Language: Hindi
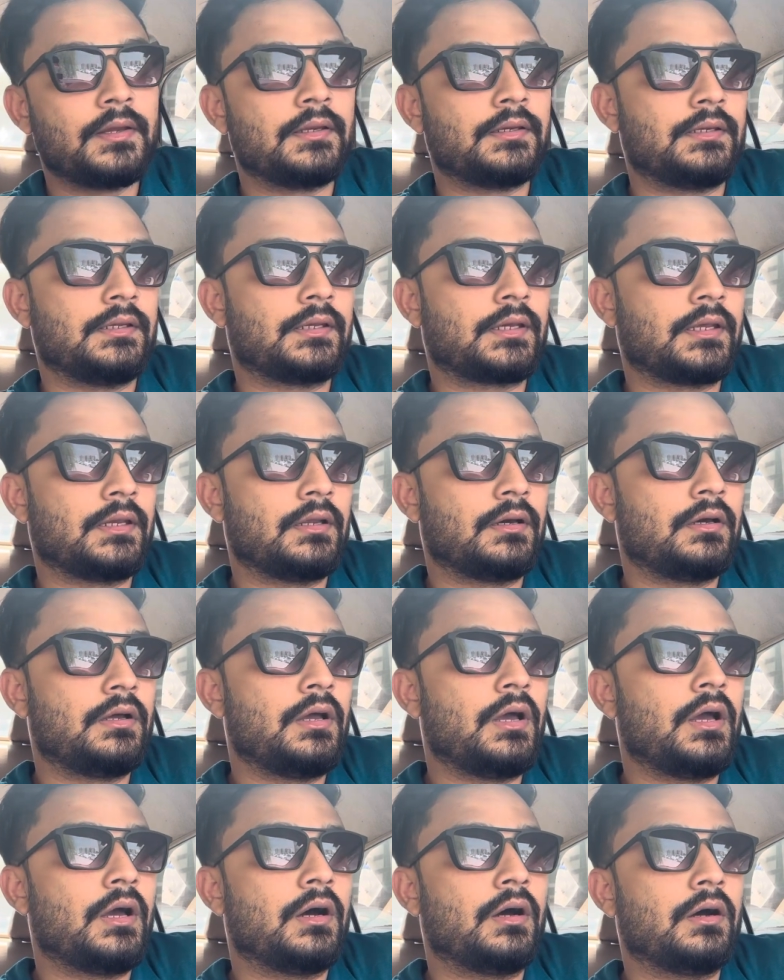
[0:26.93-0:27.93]
ठीक है ना
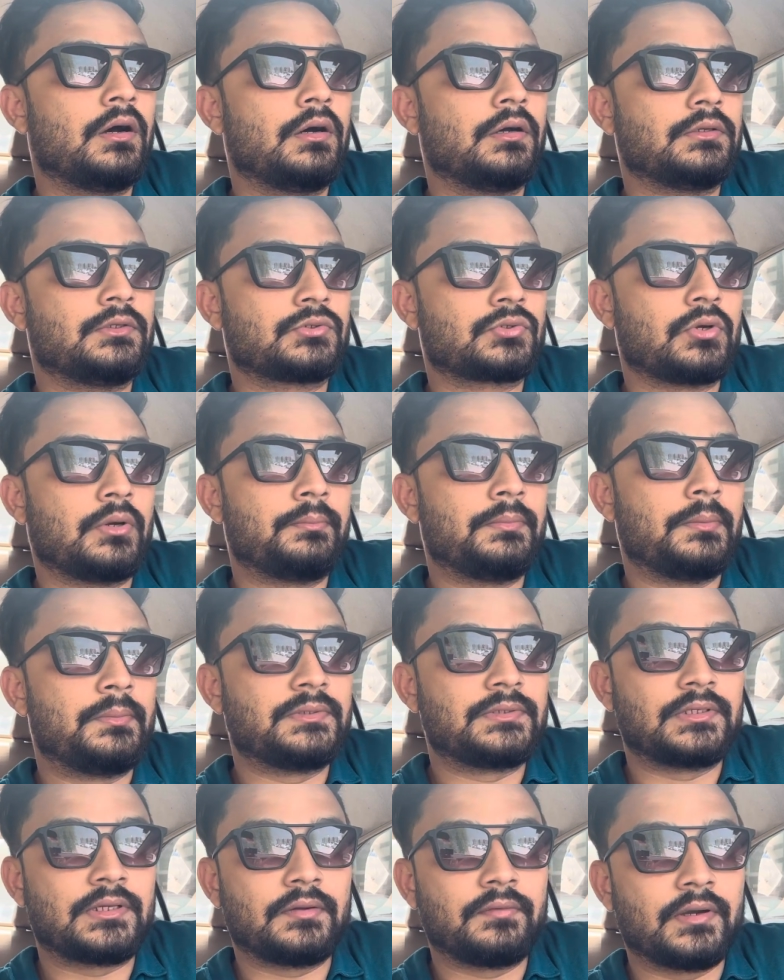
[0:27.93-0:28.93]
जिसको हम बेबी
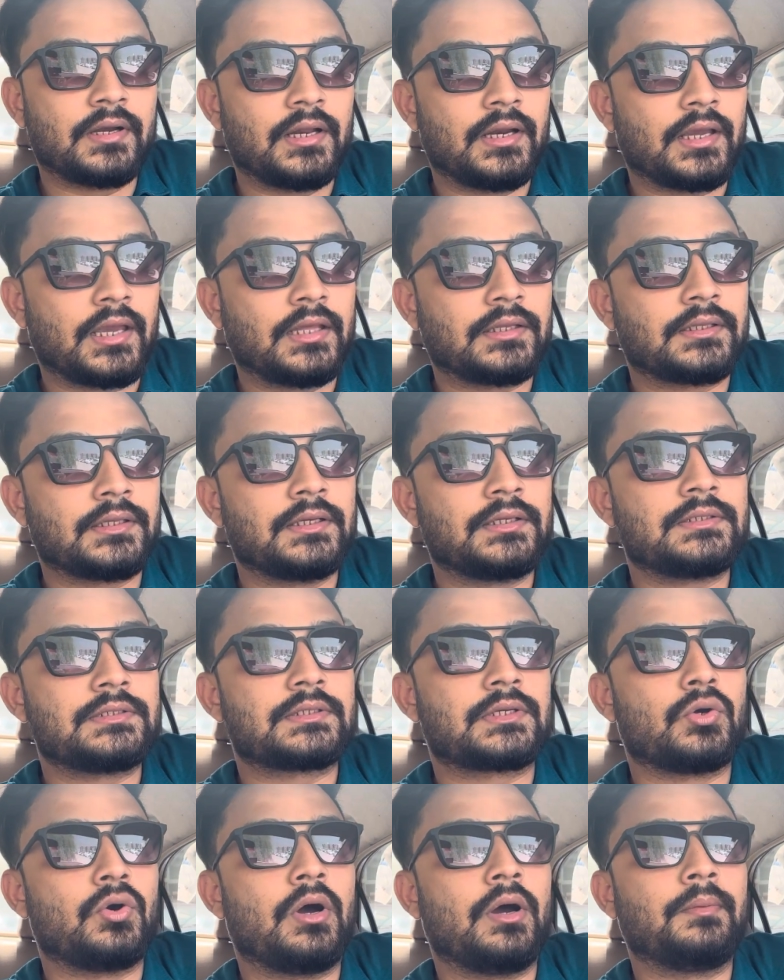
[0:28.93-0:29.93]
सिटर वगैरह कहते हैं
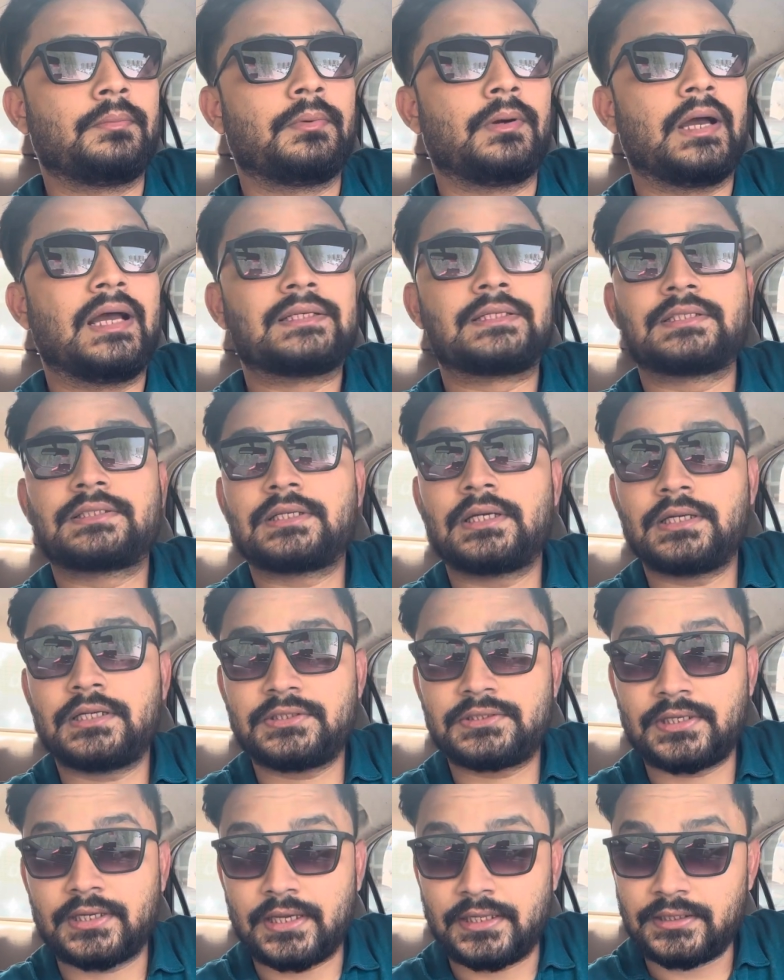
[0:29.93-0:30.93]
जिसको हम असिस्टेंट टीचर
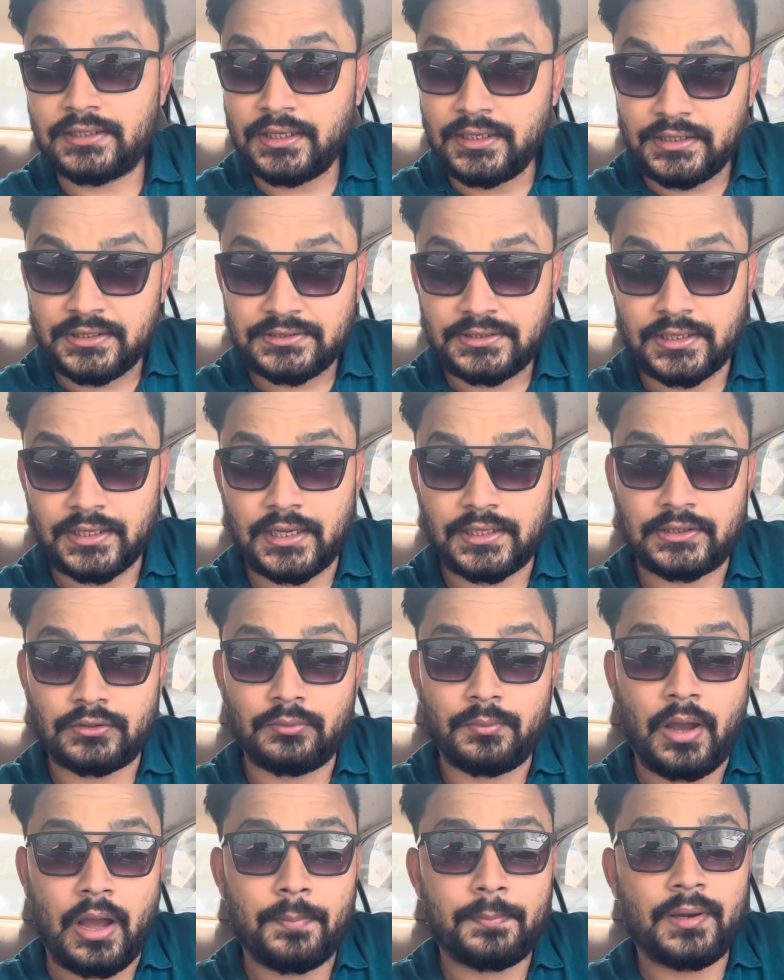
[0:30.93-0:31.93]
कहते हैं या टीचर कहते हैं
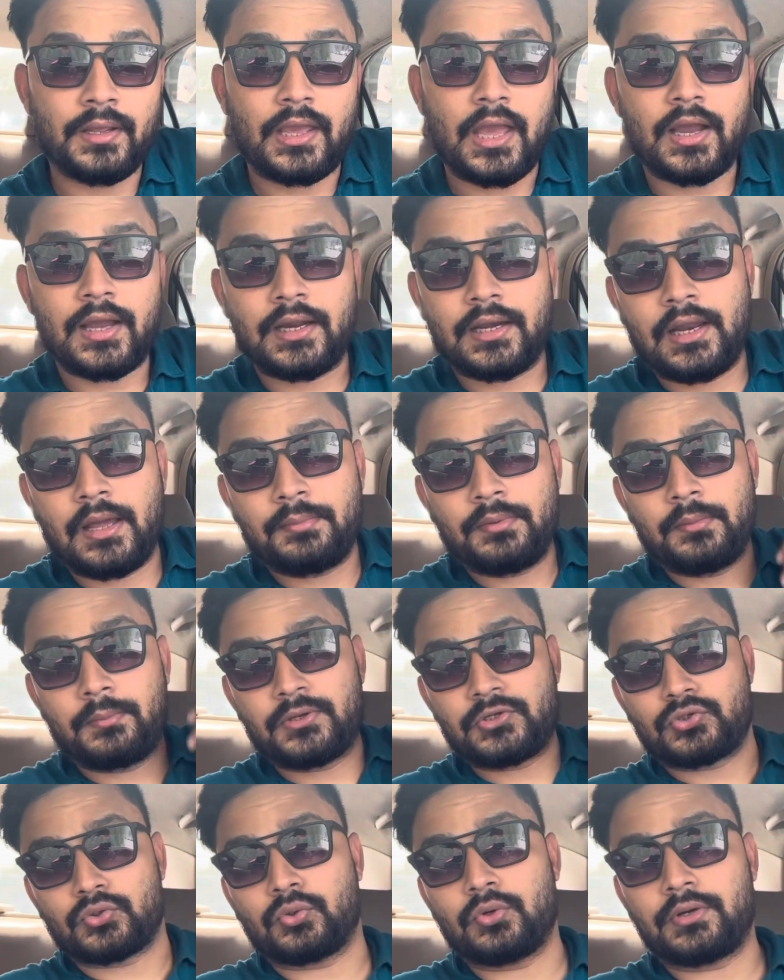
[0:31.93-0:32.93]
आपने क्या करना है अपने
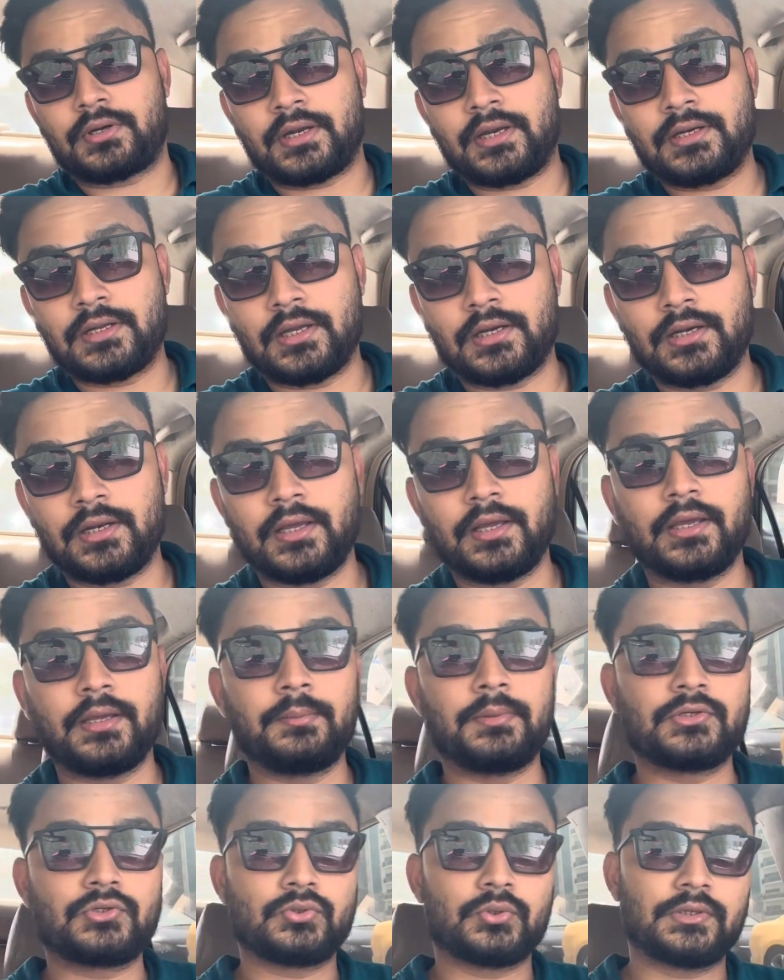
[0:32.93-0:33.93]
बच्चों को ट्रेन करना है
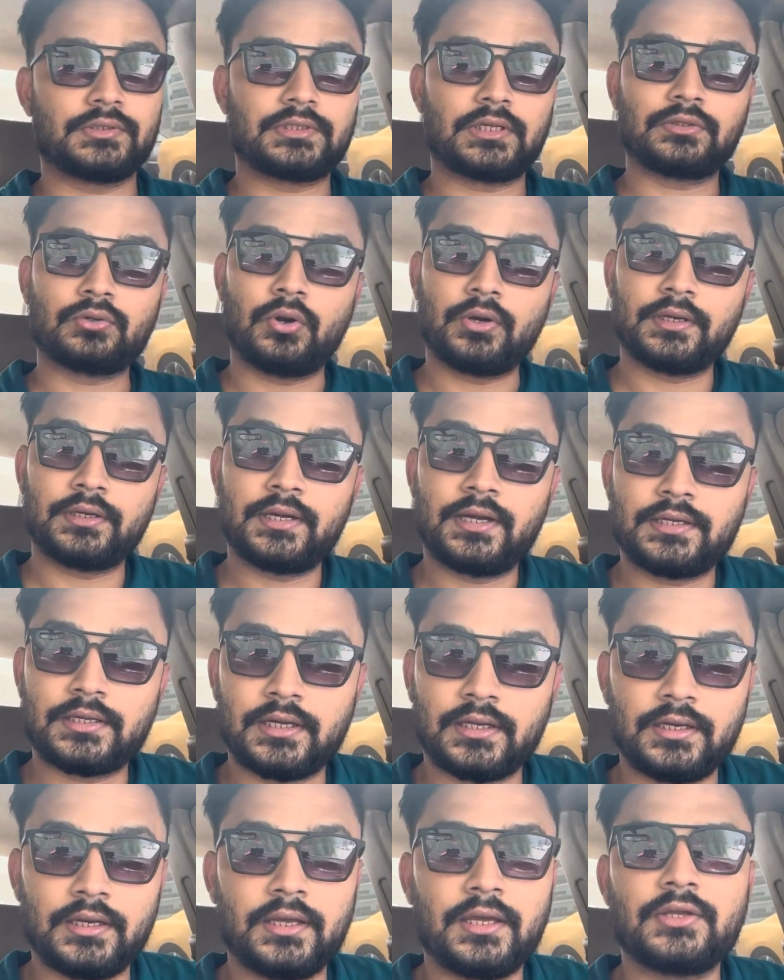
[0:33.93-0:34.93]
बच्चों के साथ कोऑर्डिनेट
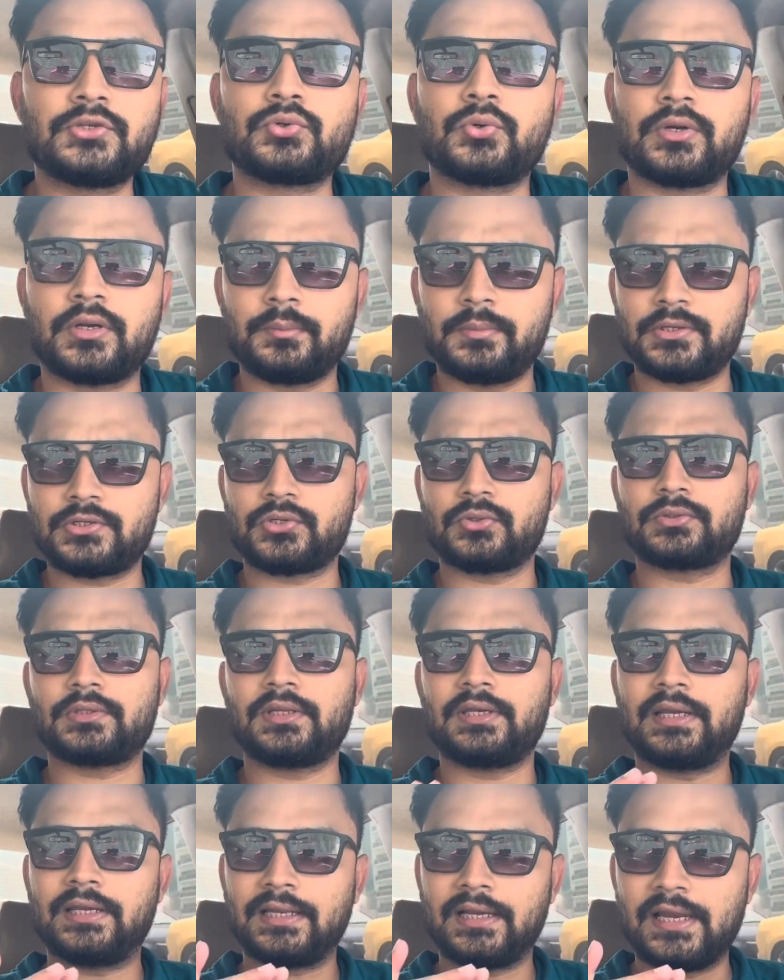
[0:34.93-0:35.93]
करना है छोटे बच्चे होते हैं
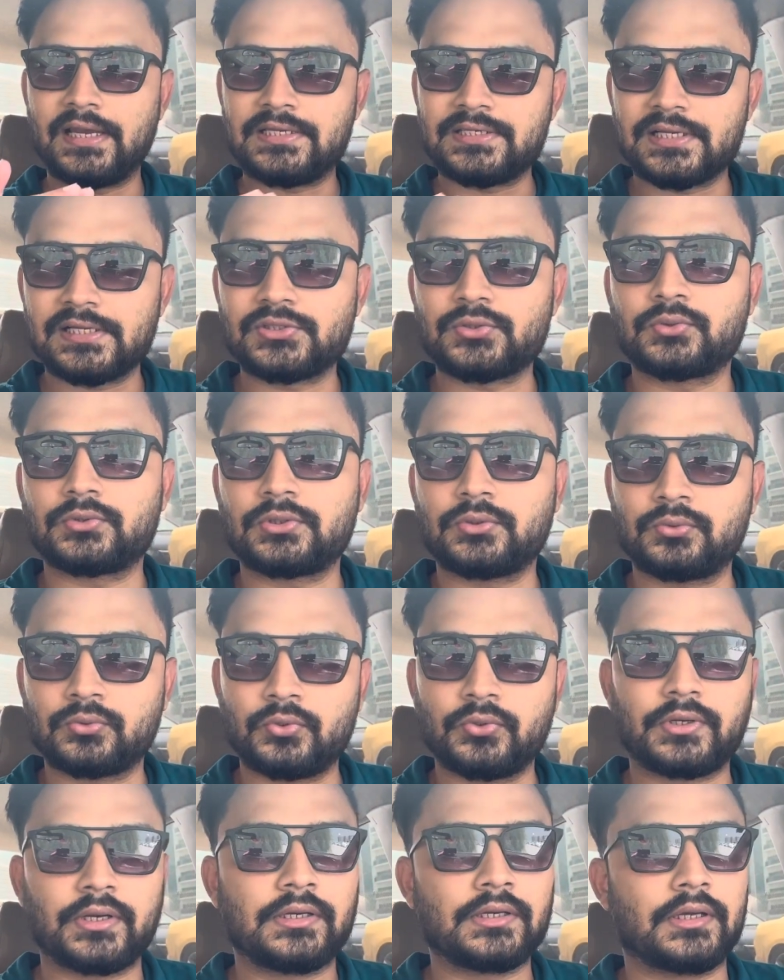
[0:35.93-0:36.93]
लिटिल एंजल्स होते हैं उनको
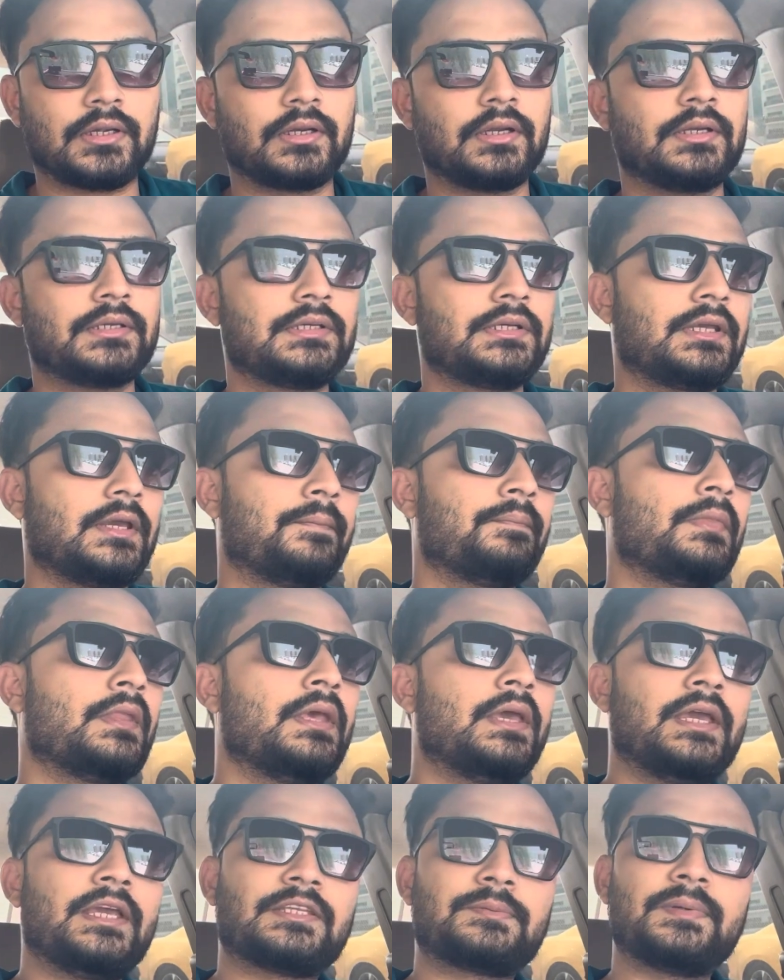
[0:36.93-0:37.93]
ट्रेन करना है ठीक है
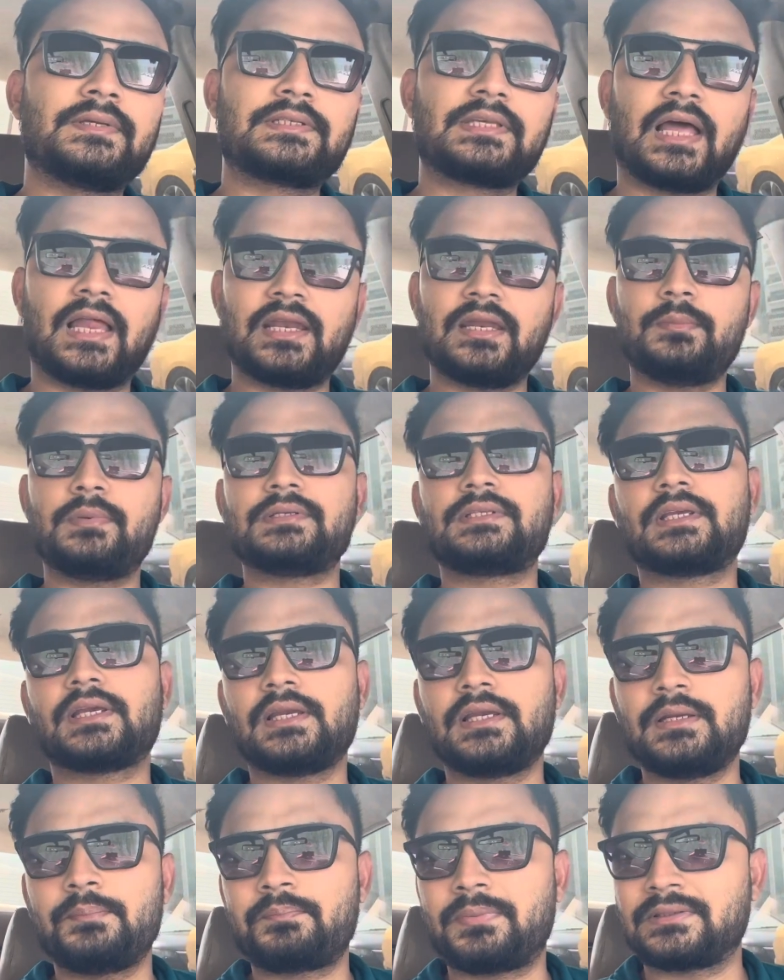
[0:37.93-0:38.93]
इसमें सैलरी बेसिकली